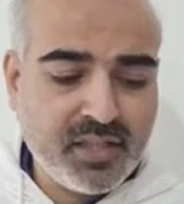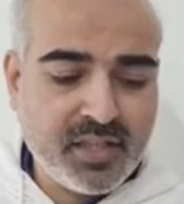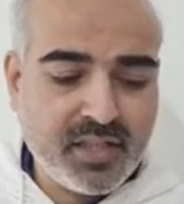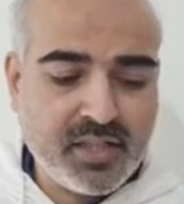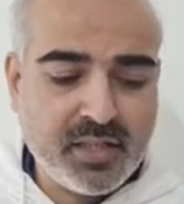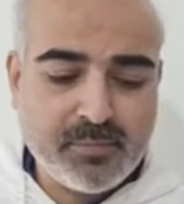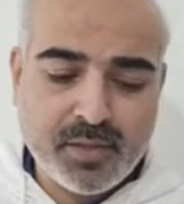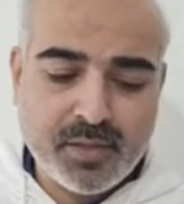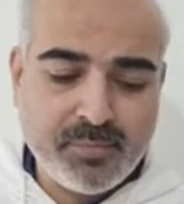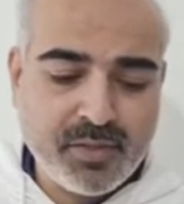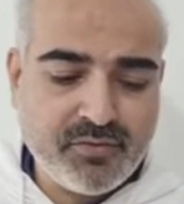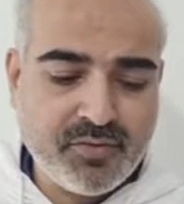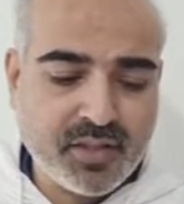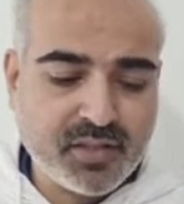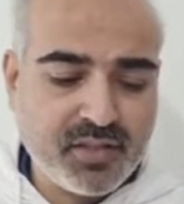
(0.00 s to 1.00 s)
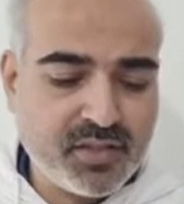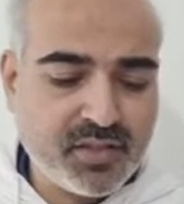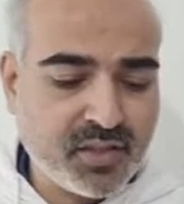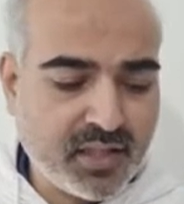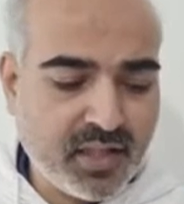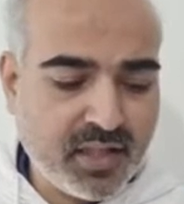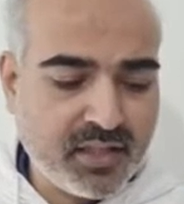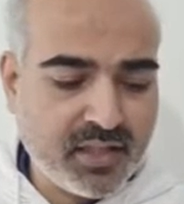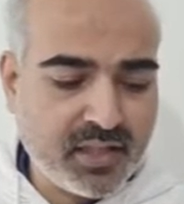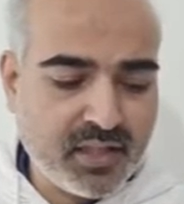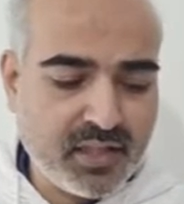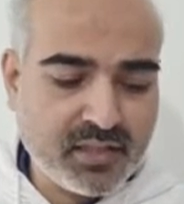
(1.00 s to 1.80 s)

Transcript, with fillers: ధైర్యము గురించి